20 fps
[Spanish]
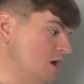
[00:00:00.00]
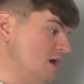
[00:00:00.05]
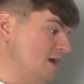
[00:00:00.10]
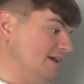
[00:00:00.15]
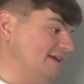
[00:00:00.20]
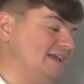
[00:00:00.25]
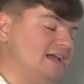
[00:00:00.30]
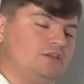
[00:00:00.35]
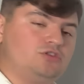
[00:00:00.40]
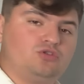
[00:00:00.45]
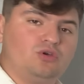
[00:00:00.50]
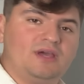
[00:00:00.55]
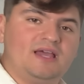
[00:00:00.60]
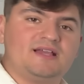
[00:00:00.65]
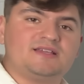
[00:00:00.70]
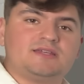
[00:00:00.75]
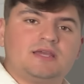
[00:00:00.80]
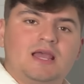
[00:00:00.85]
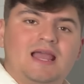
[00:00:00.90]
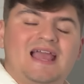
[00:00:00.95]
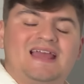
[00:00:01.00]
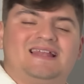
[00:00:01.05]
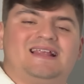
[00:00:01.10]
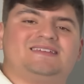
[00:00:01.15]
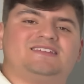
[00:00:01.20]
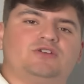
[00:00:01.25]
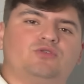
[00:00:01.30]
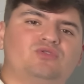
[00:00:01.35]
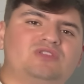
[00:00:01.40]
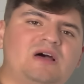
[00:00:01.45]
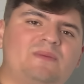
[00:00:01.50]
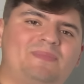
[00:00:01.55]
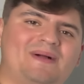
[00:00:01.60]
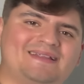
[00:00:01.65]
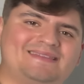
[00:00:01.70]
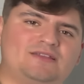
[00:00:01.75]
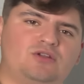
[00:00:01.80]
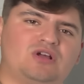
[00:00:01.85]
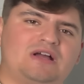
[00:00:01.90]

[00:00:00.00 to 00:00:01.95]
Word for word: Y esto es, en la segunda parte,